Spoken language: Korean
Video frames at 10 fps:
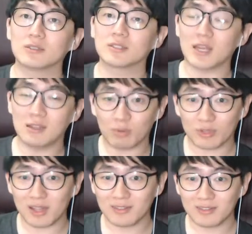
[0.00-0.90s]

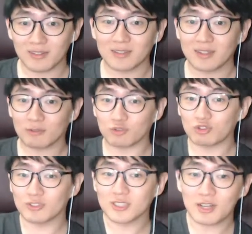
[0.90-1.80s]
스타일보다는 그냥
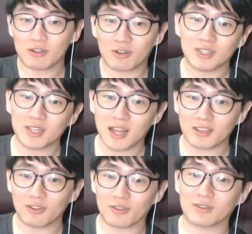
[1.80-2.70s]
중장거리
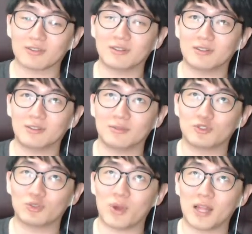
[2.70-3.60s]
타격을
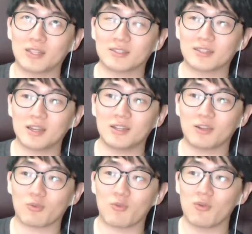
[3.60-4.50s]
주로 하는
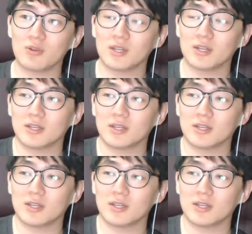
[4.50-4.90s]
스타일이었고